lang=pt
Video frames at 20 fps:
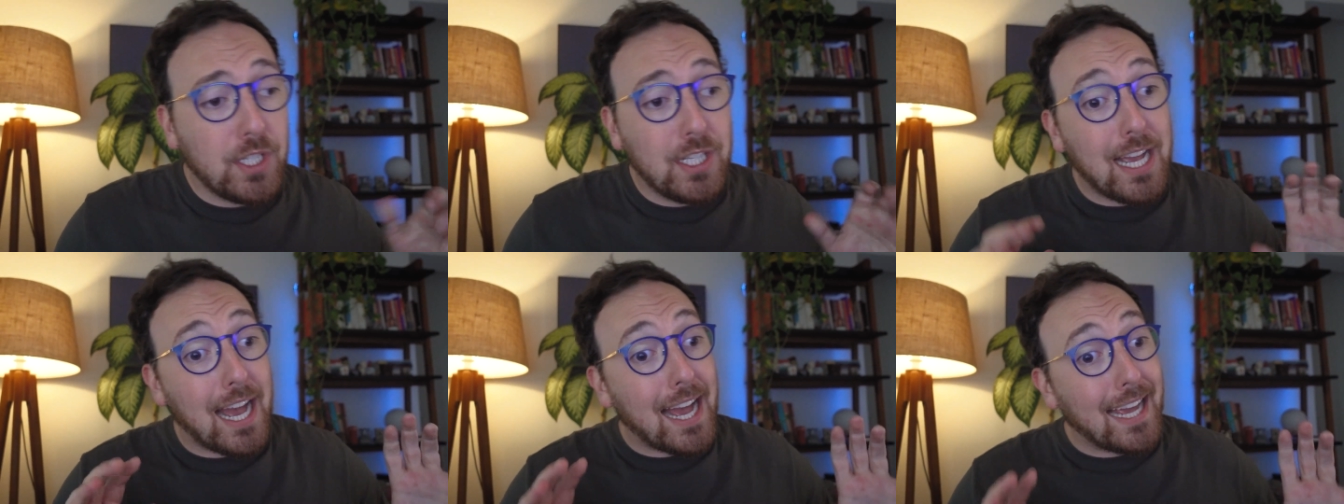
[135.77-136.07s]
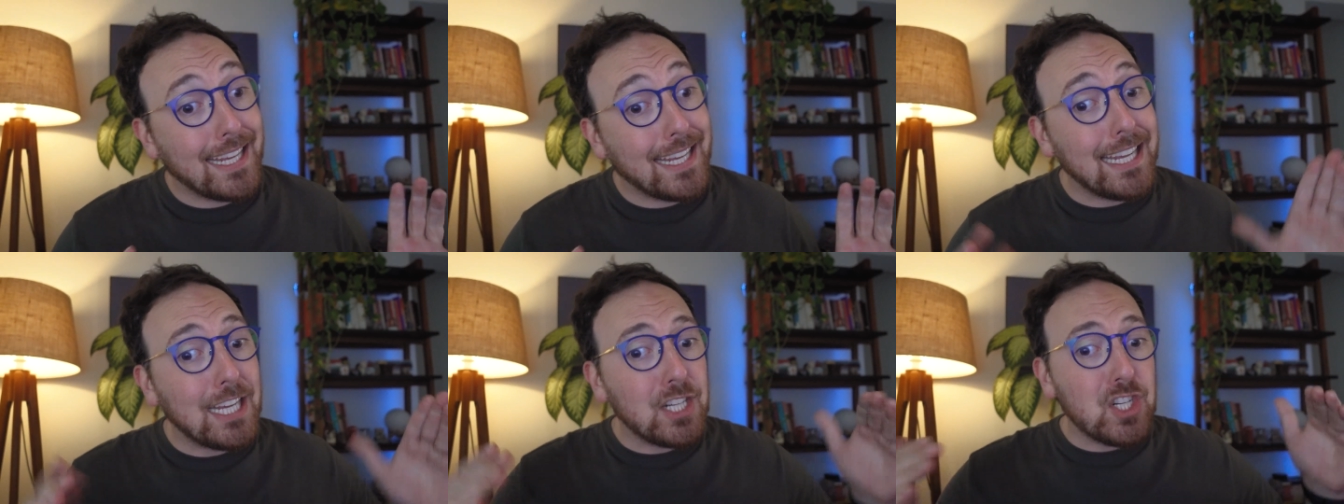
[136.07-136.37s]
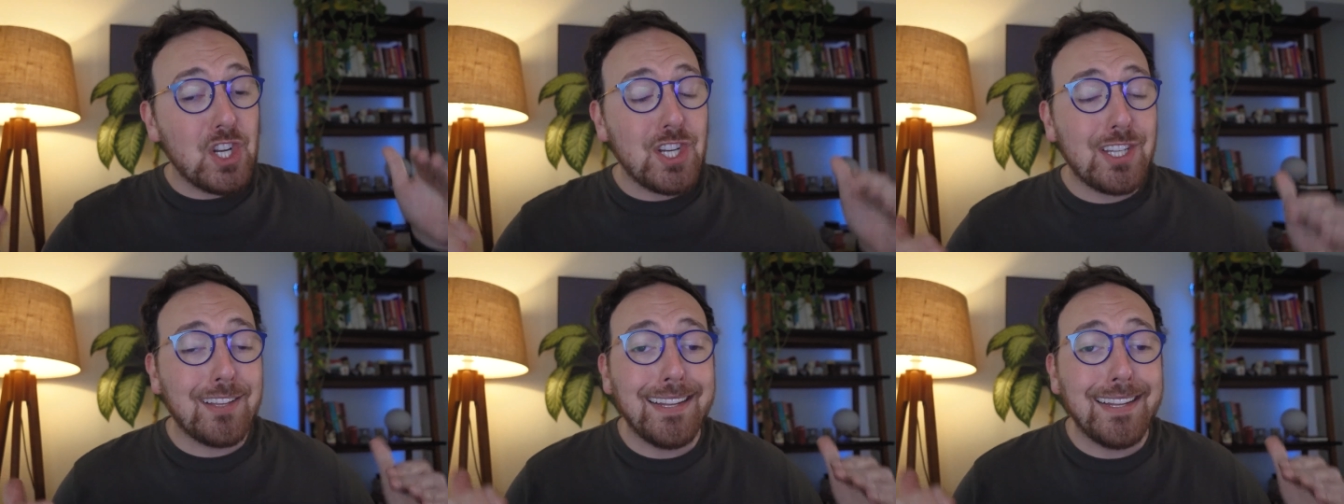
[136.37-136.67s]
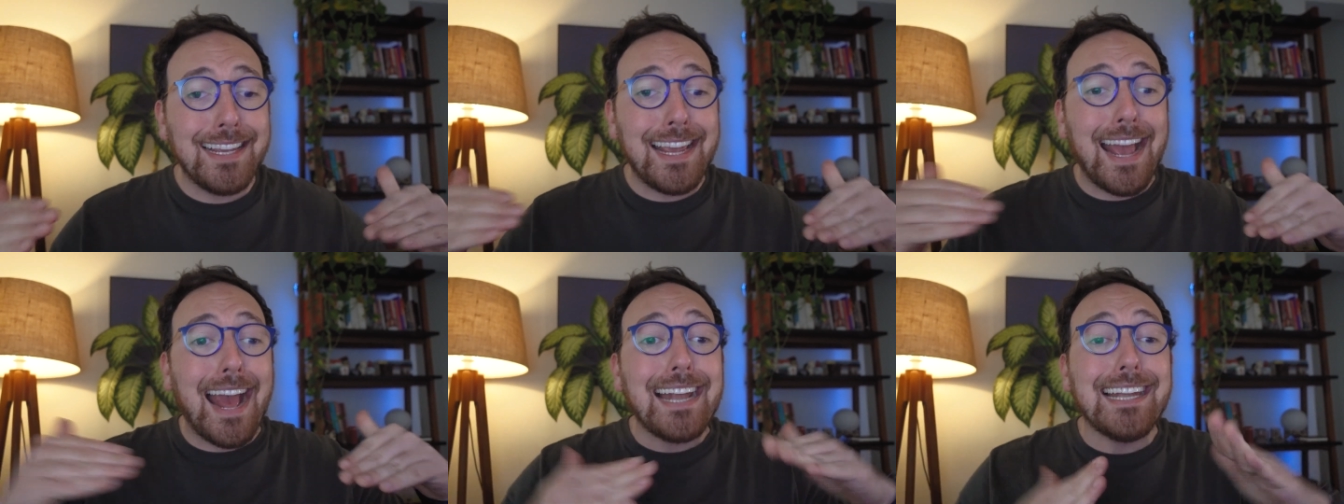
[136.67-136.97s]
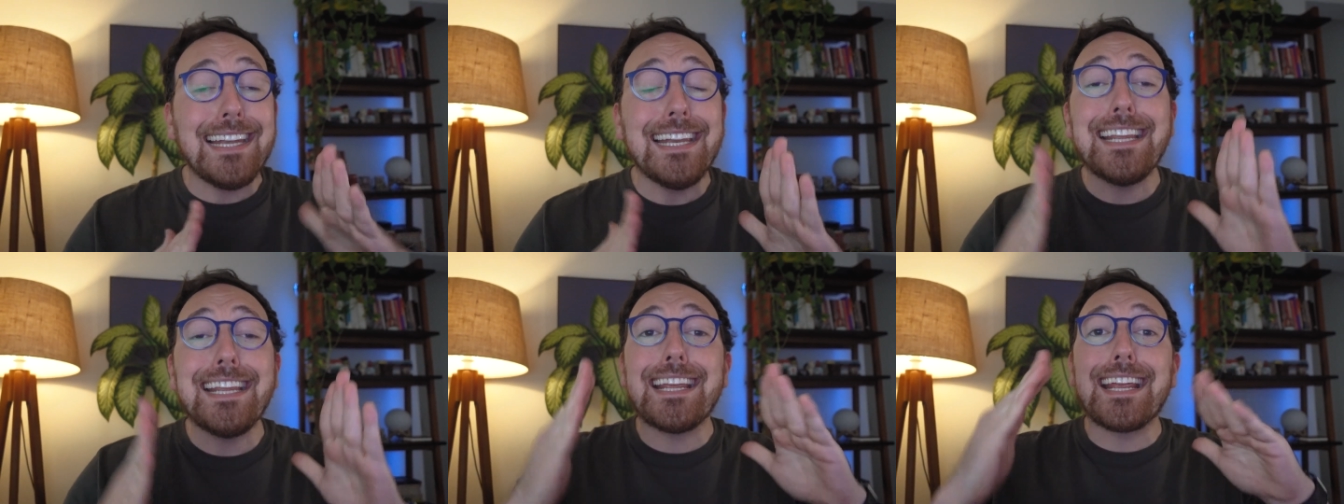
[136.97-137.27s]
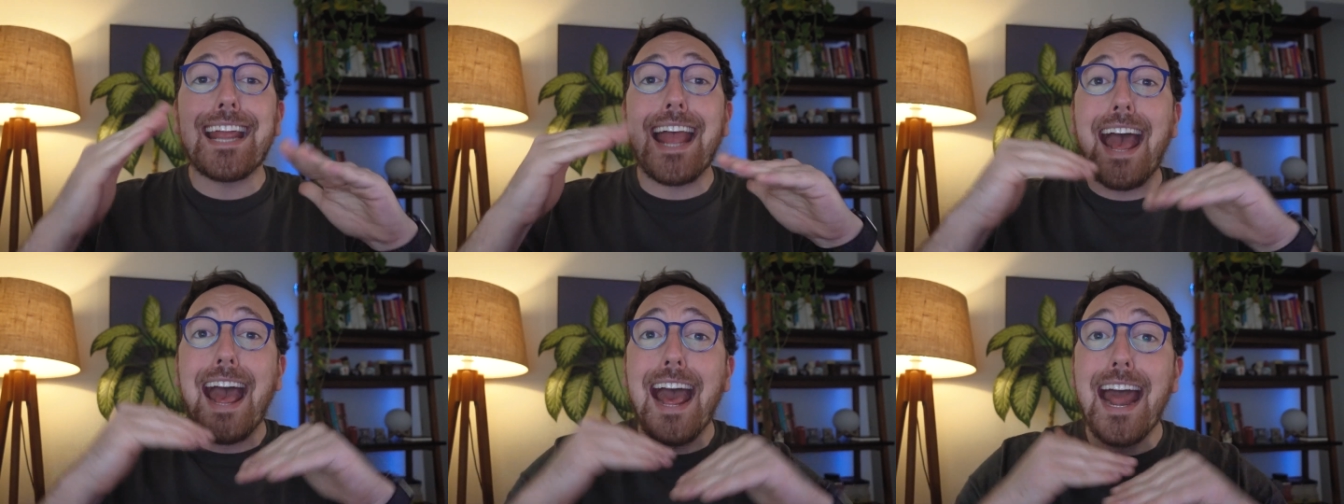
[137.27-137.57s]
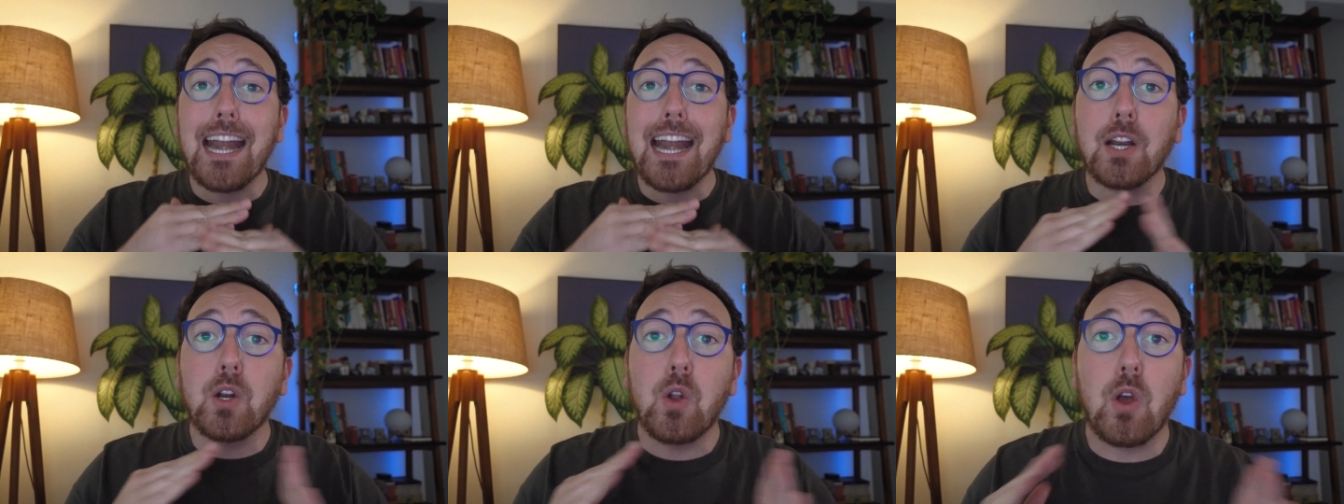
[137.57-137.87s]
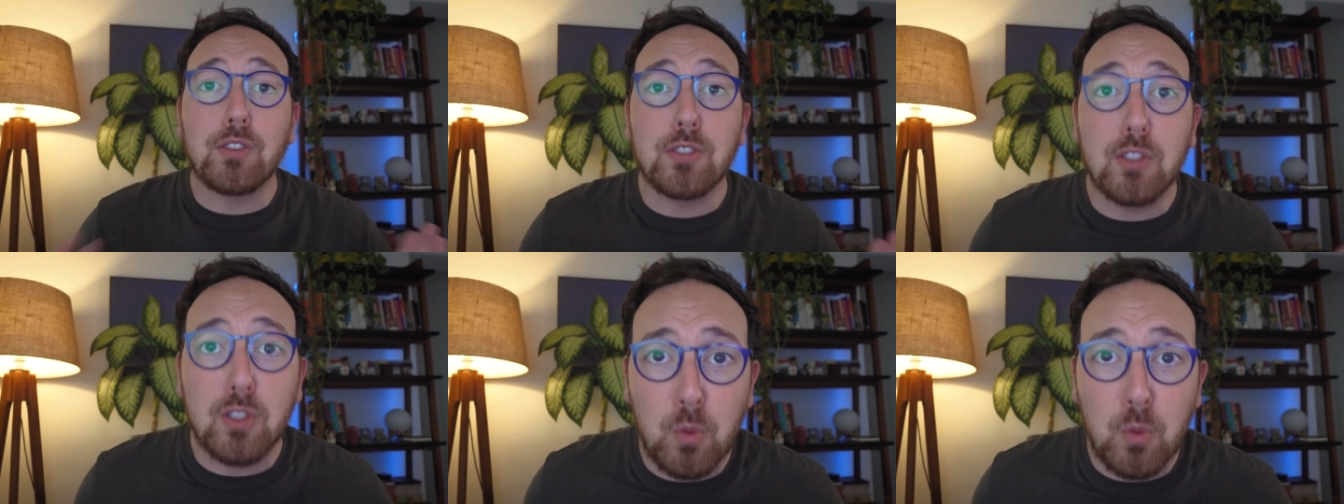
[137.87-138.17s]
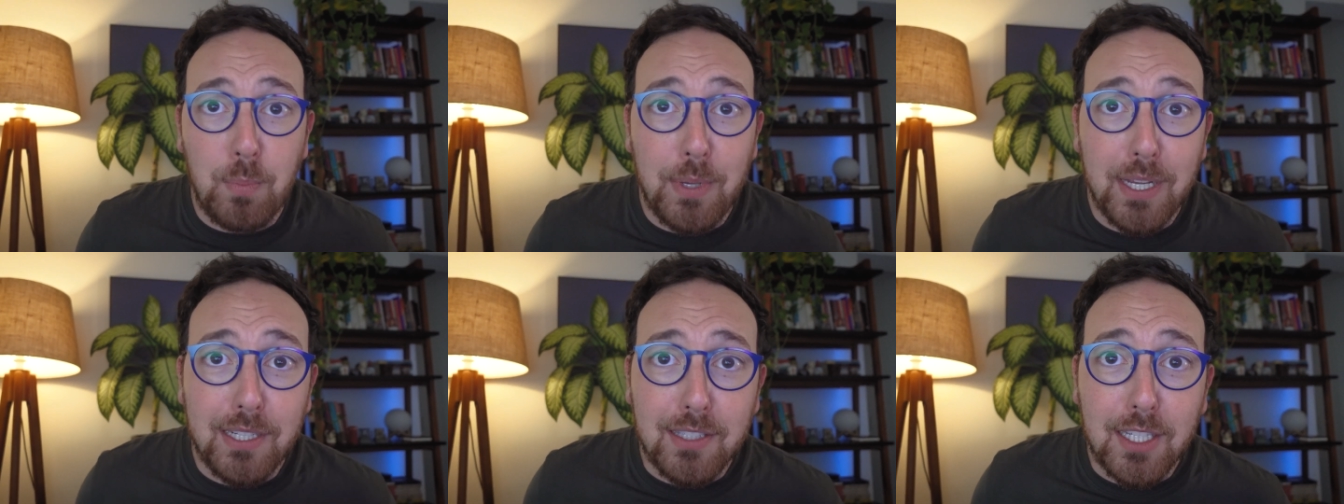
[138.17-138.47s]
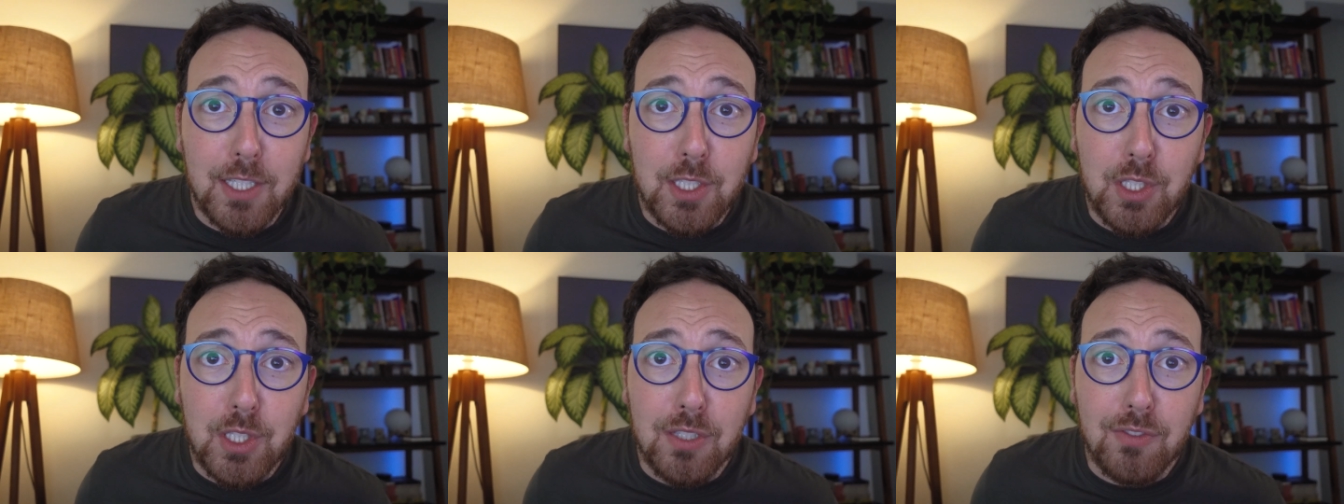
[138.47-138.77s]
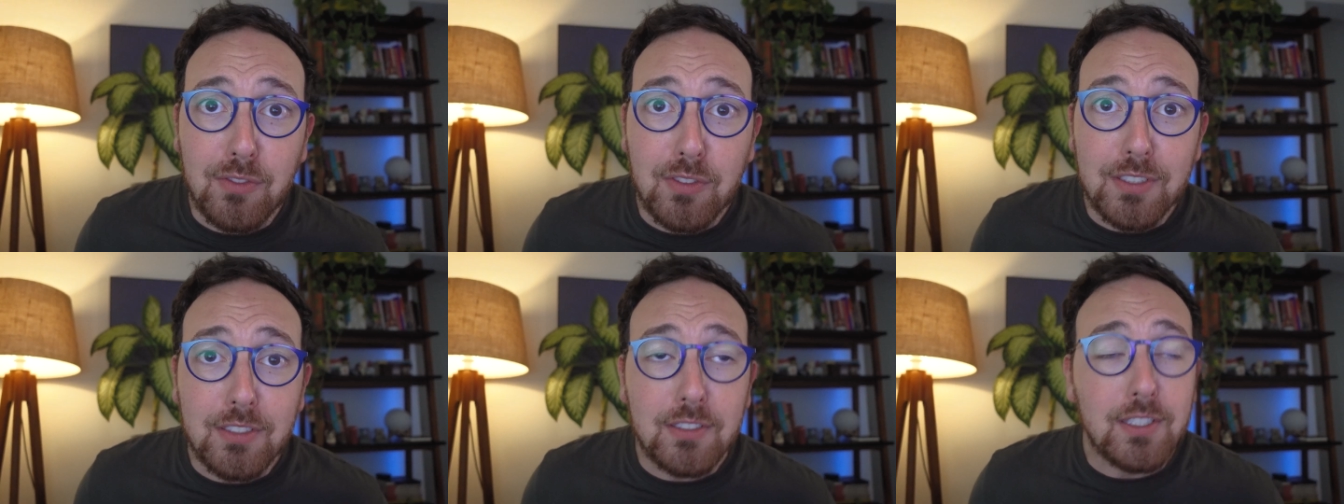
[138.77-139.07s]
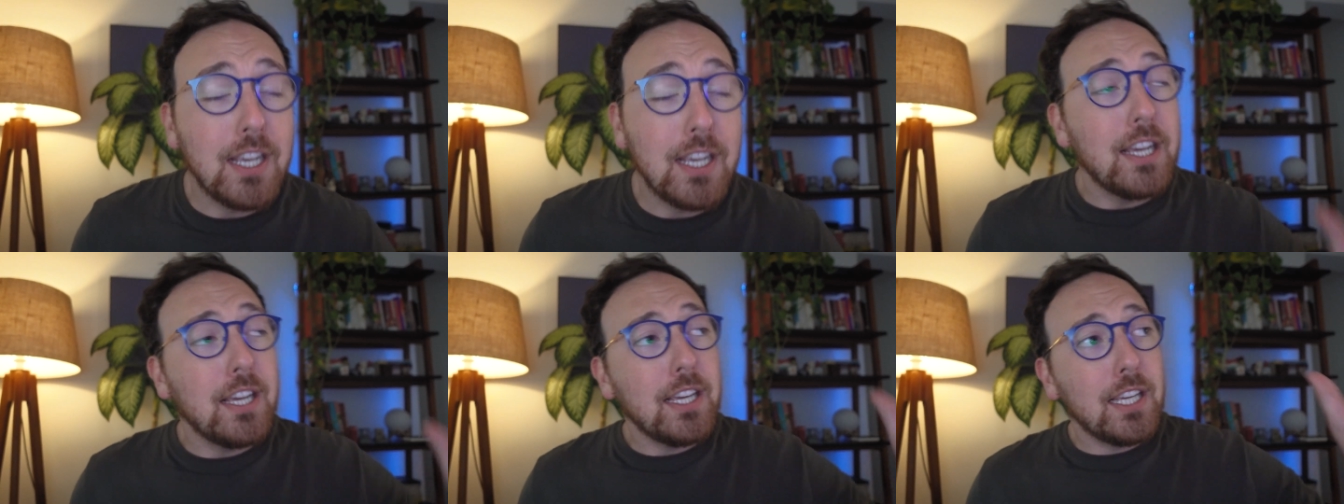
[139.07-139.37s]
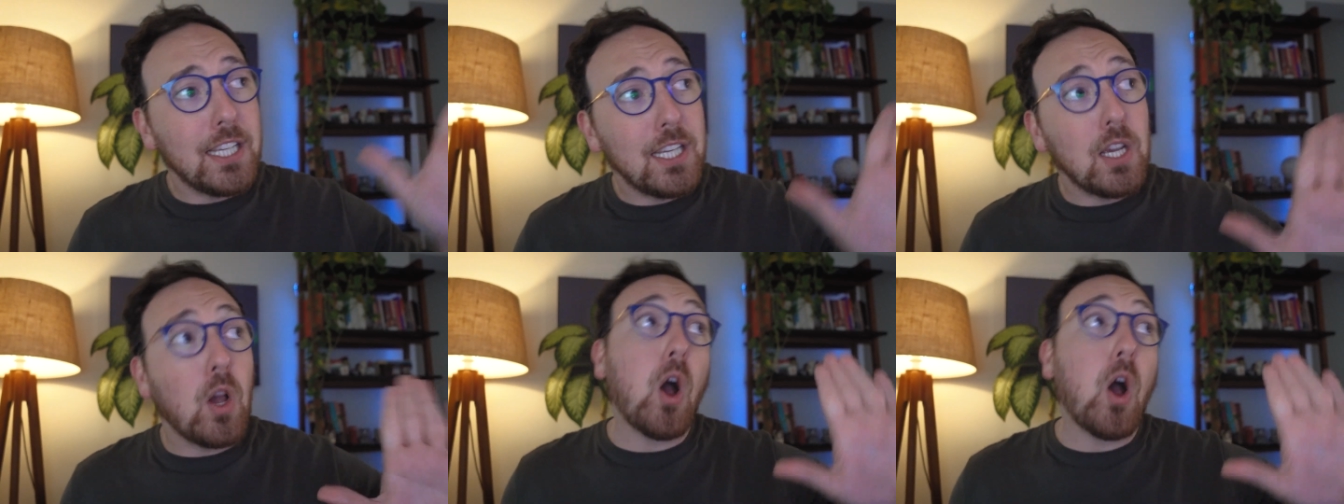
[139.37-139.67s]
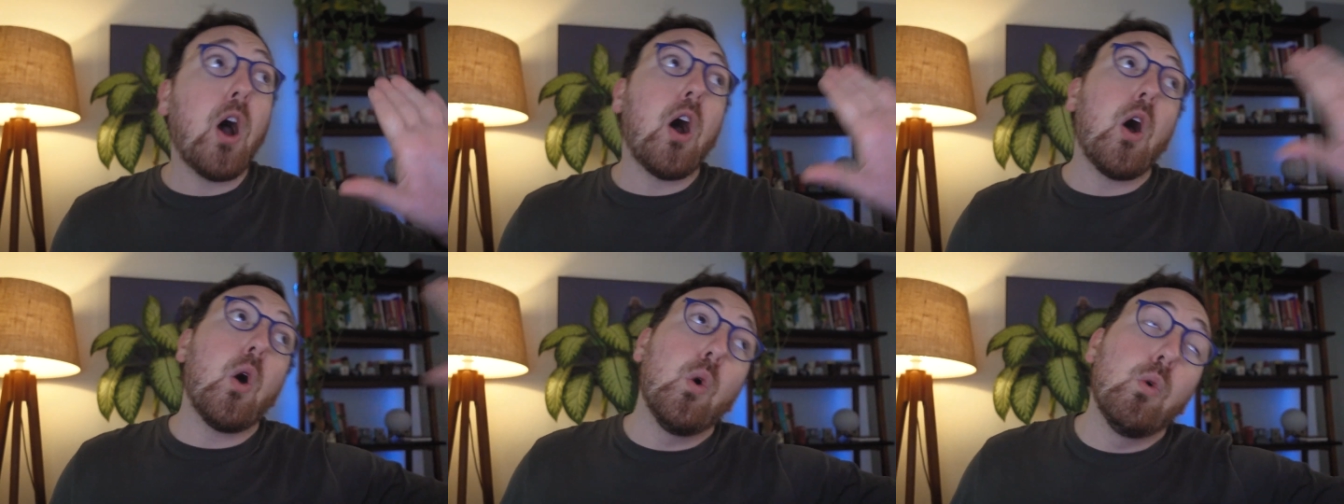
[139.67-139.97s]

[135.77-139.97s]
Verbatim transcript: E aí a gente tem que alinhar nossas expectativas e, ó,